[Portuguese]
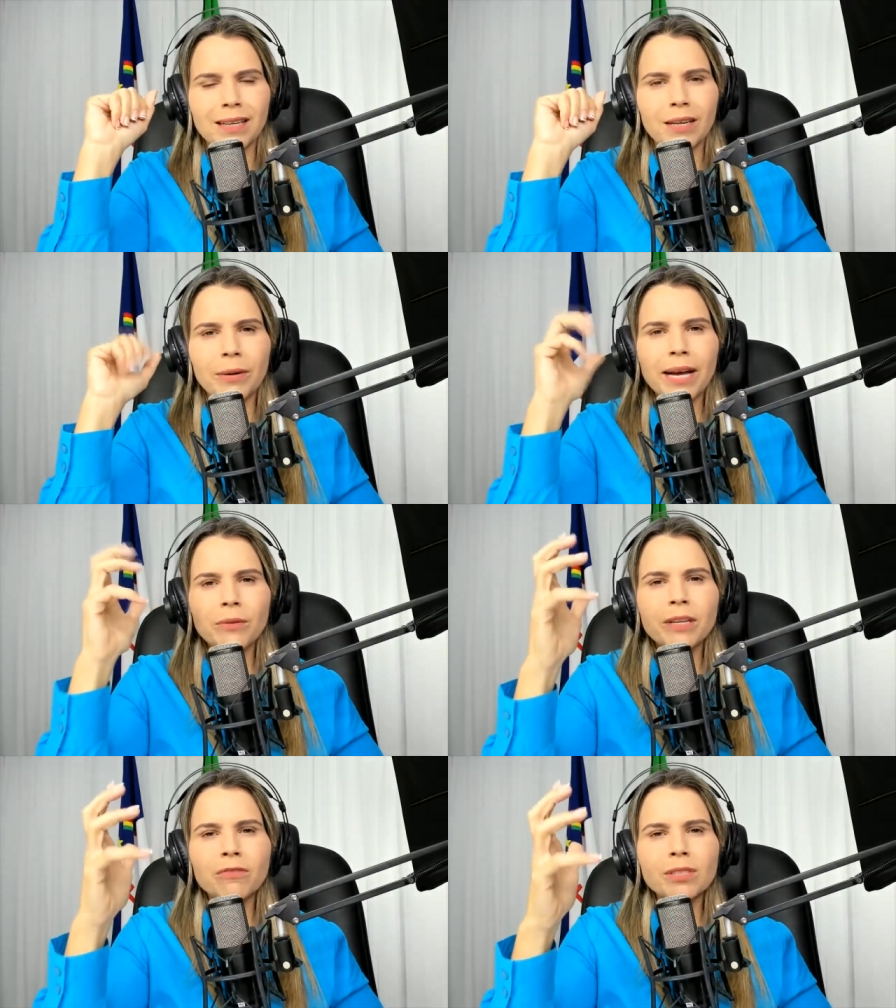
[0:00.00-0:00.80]
Eu
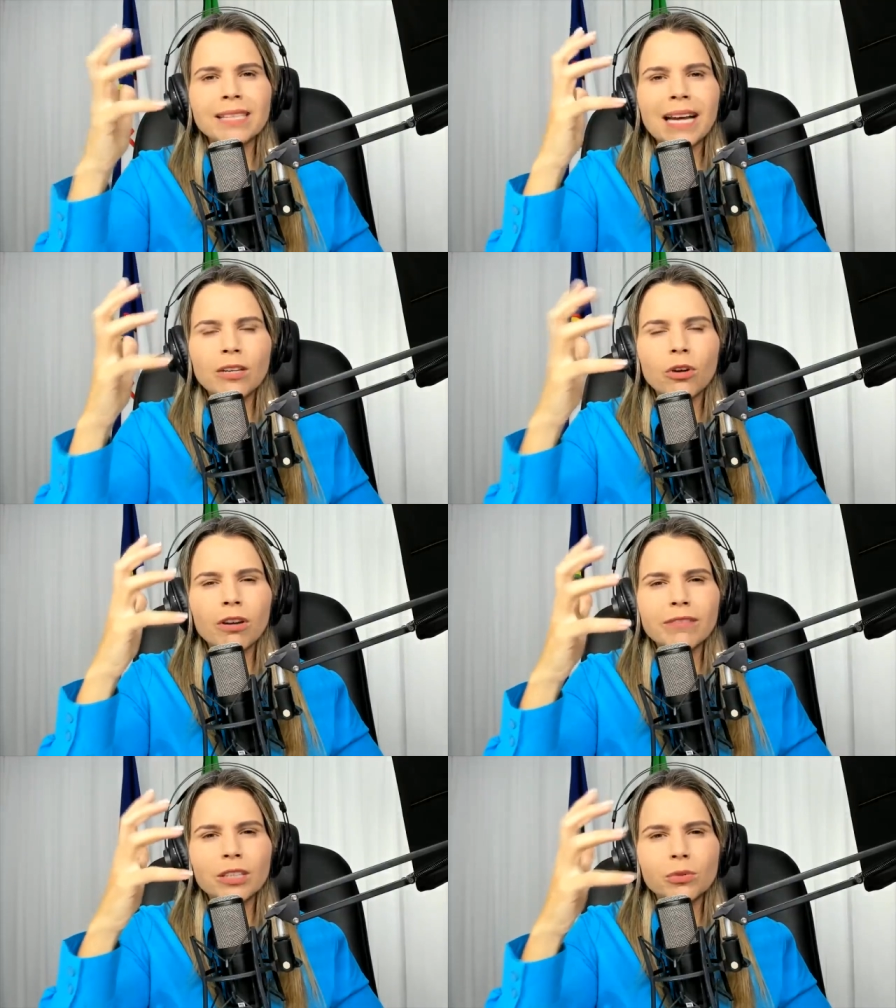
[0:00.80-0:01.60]
quero que você
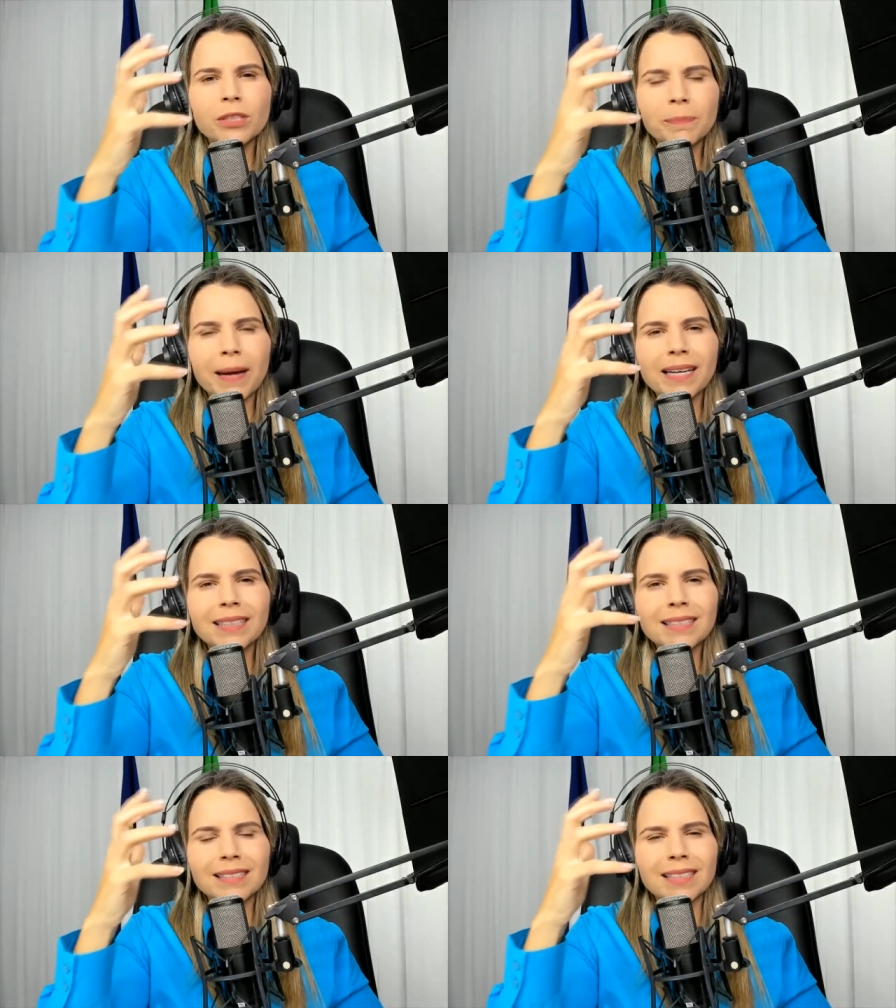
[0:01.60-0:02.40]
renove a sua
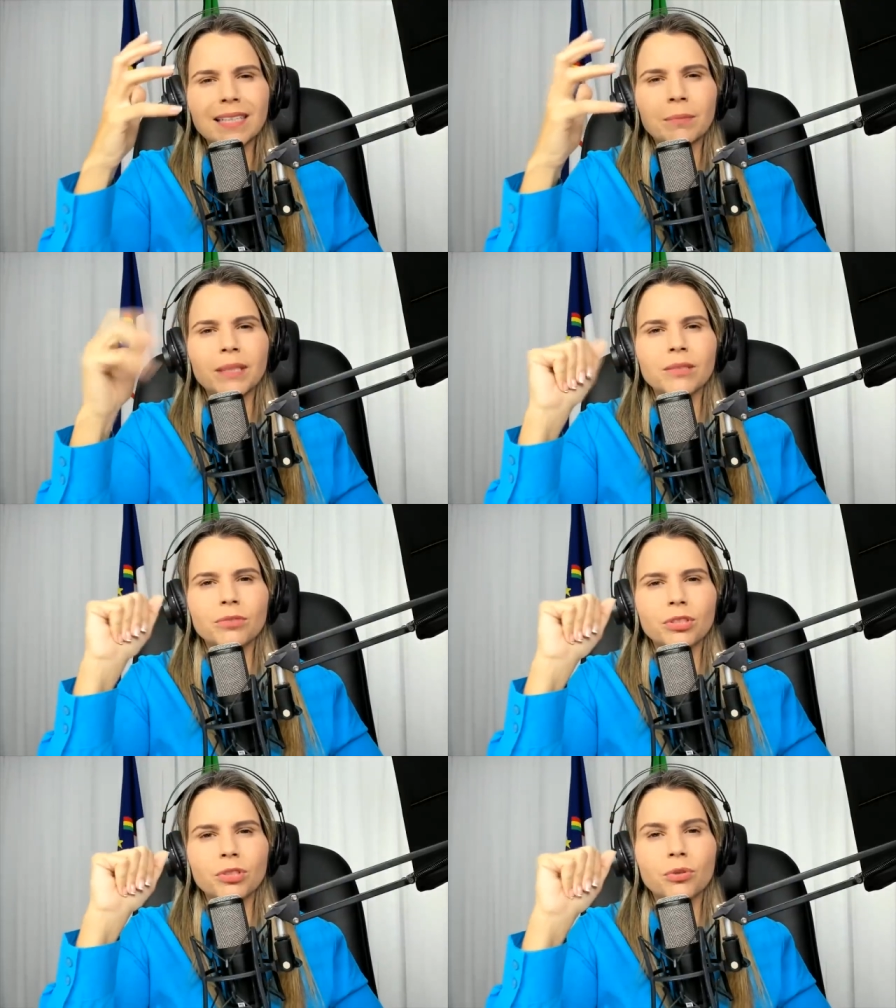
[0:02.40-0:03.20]
esperança na manhã do
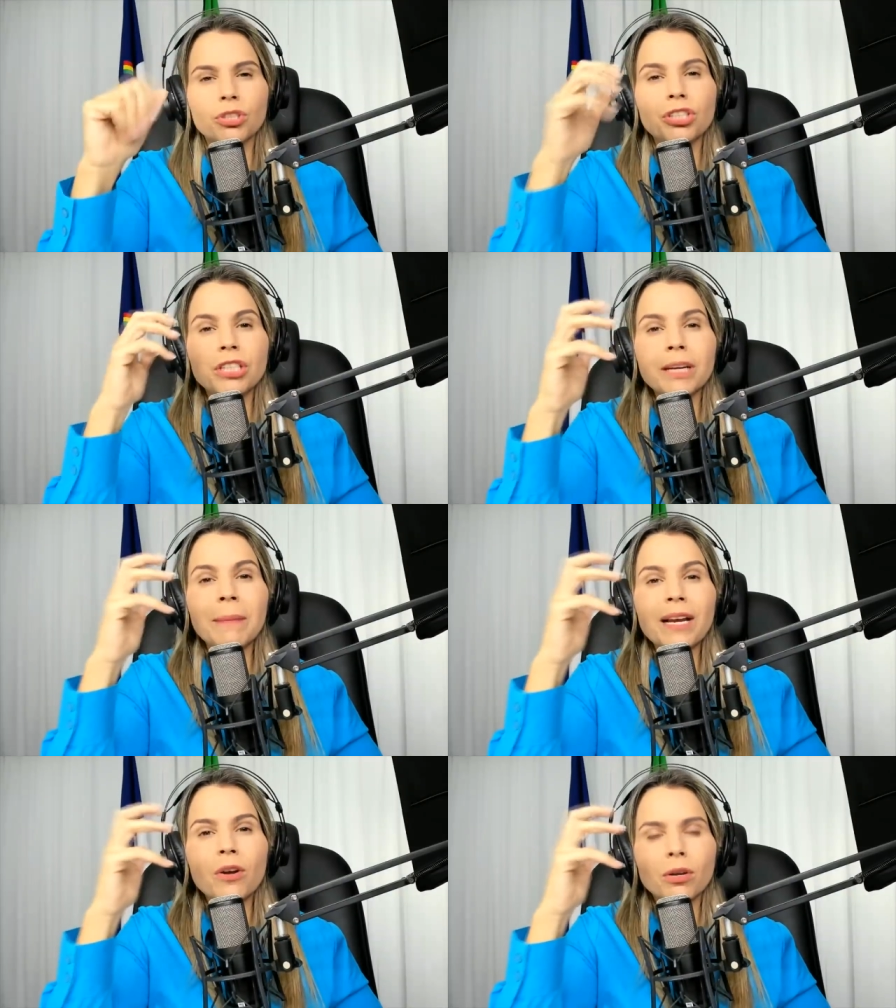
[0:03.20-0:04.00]
dia de hoje, de dia
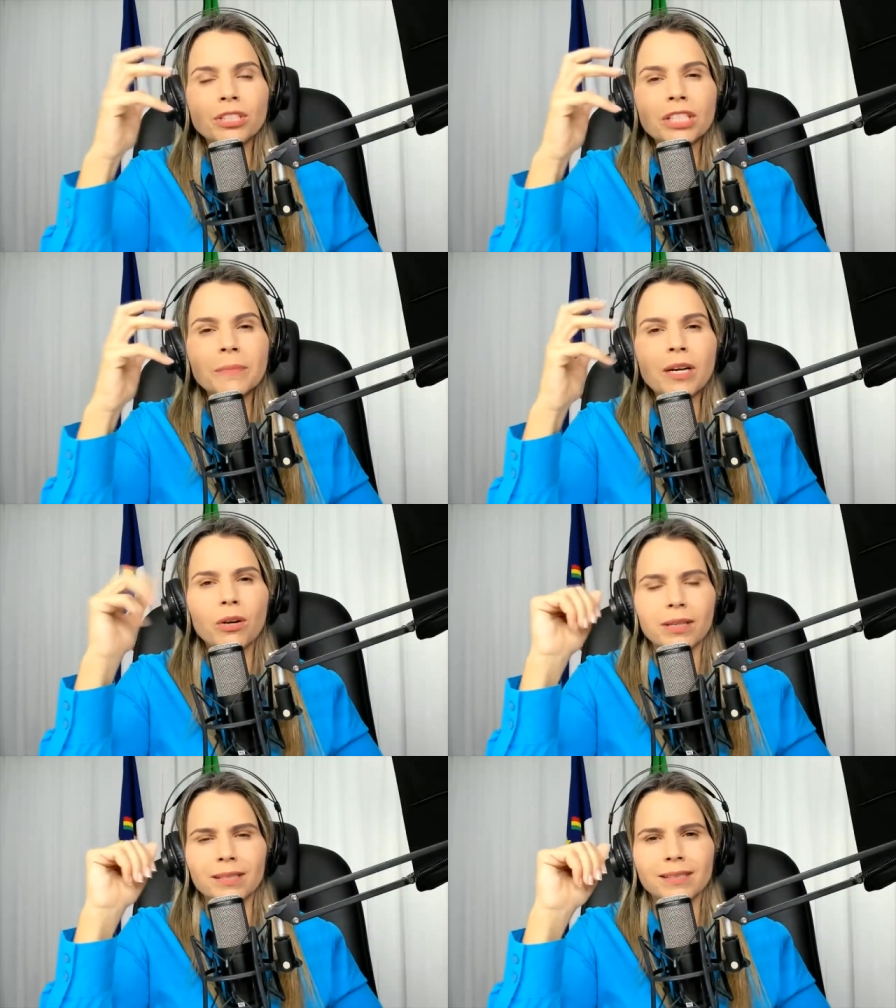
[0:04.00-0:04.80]
melhor, dias
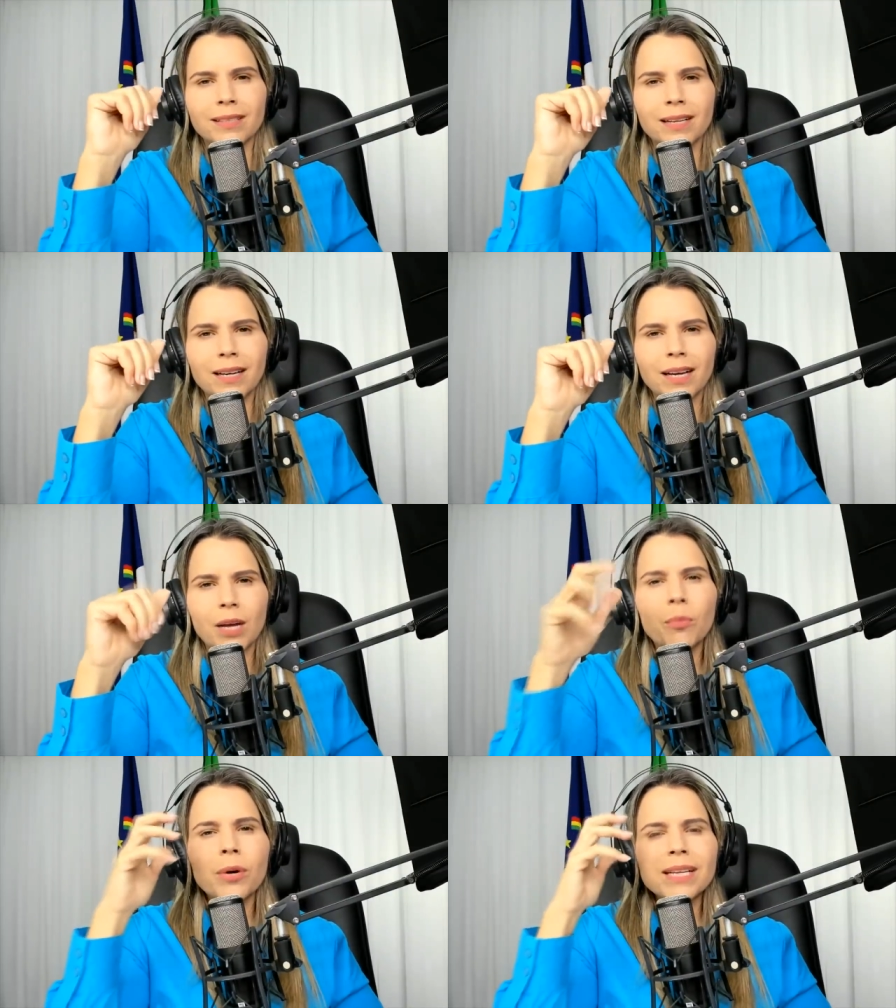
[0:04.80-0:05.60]
melhores.
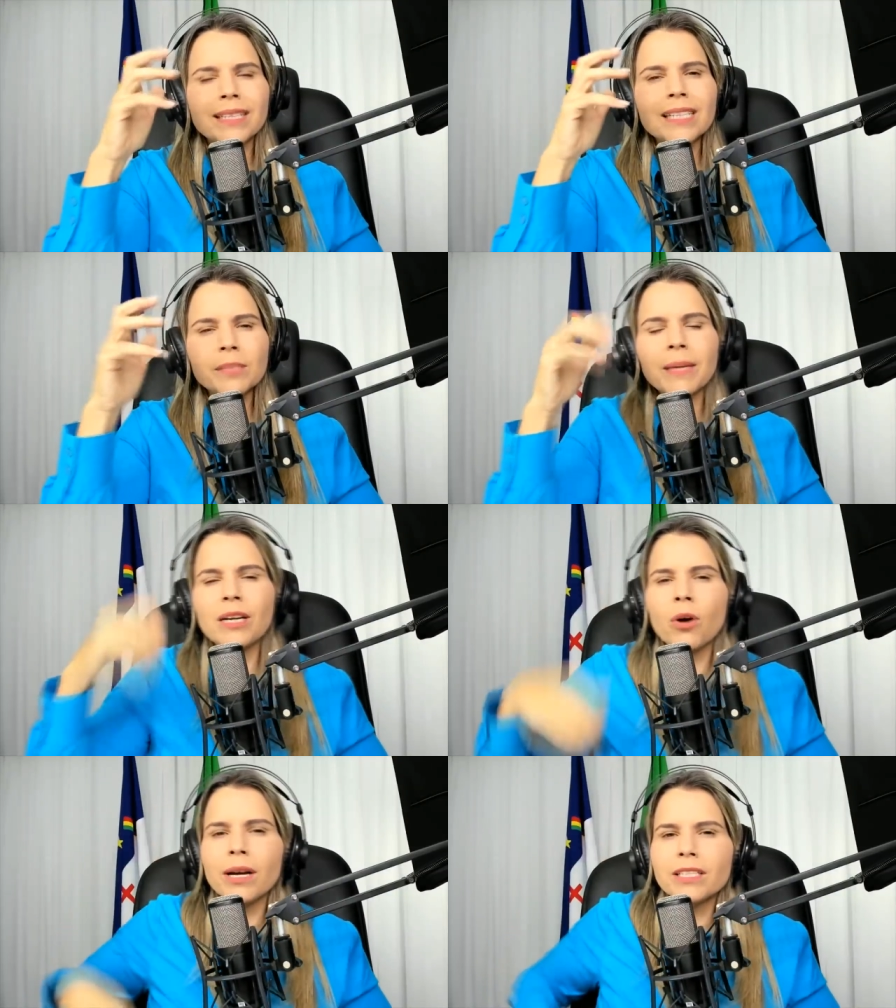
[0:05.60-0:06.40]
Porque dias
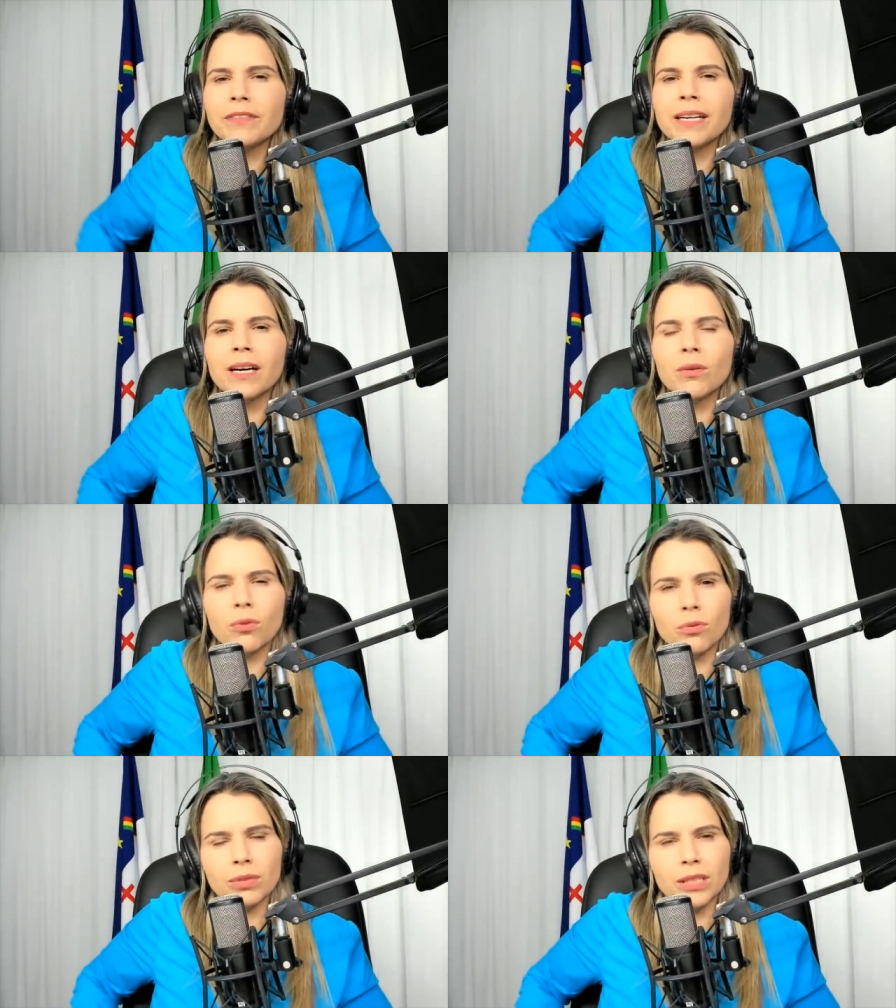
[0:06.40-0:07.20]
melhores virão
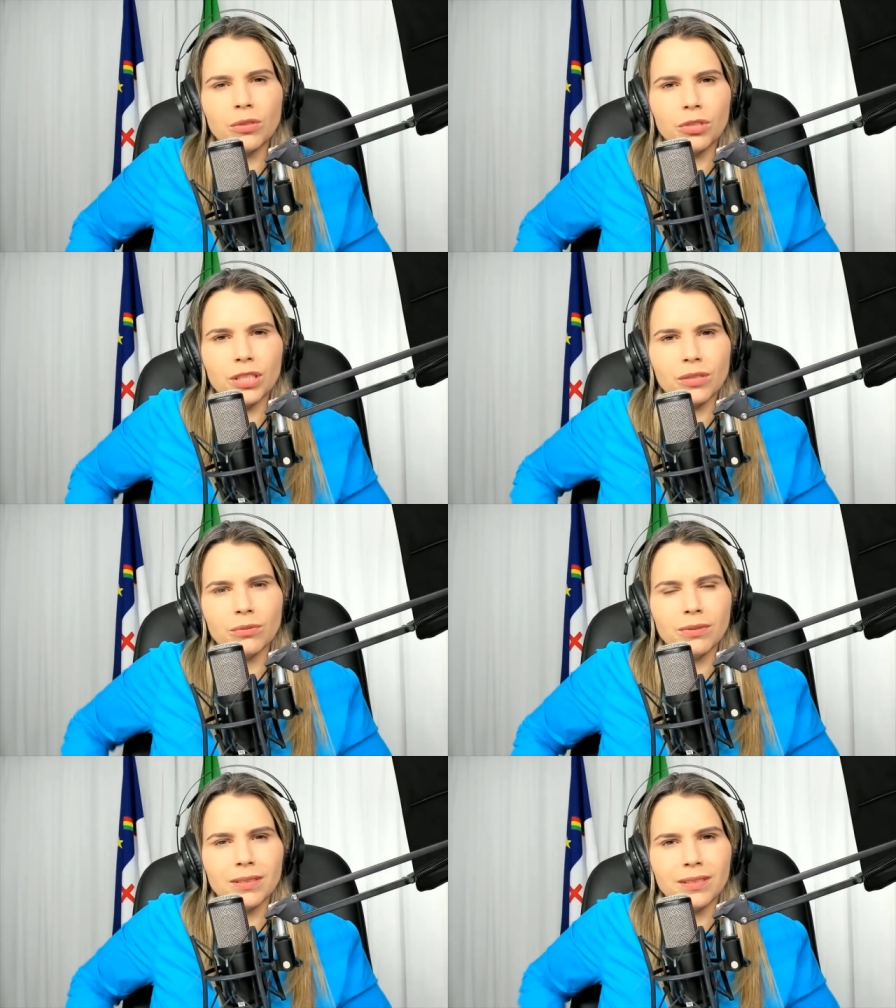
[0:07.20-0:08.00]
com o Senhor
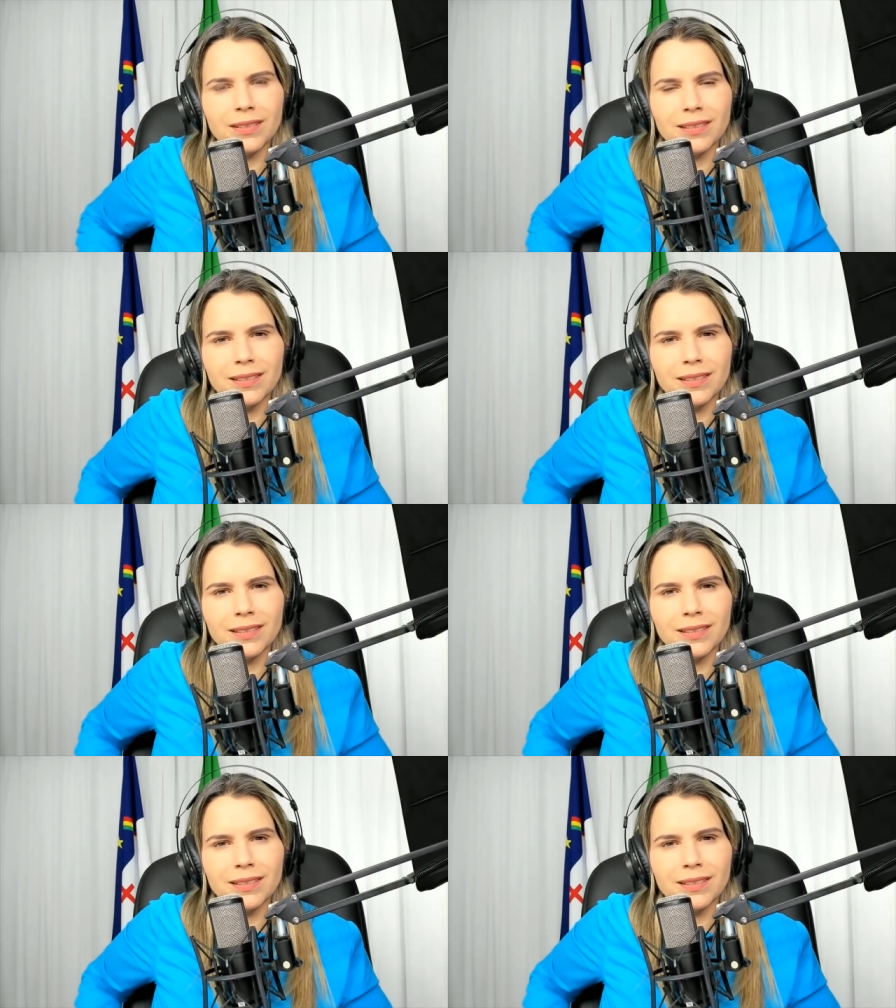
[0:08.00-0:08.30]
Jesus.